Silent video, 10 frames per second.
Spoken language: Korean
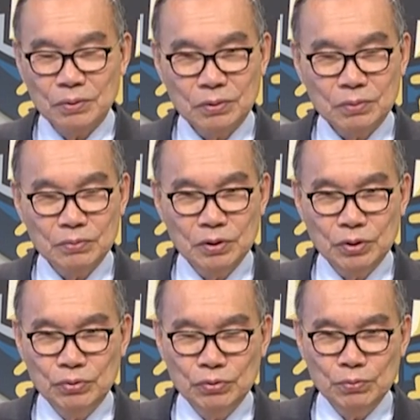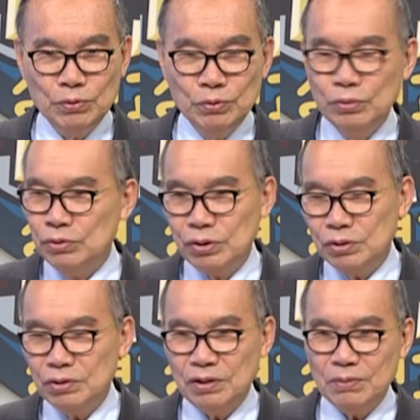그럼 예수님이 언제
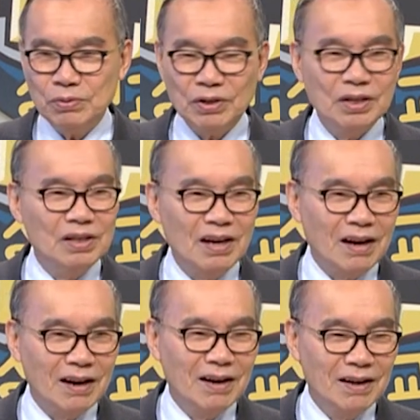그걸 회복했냐?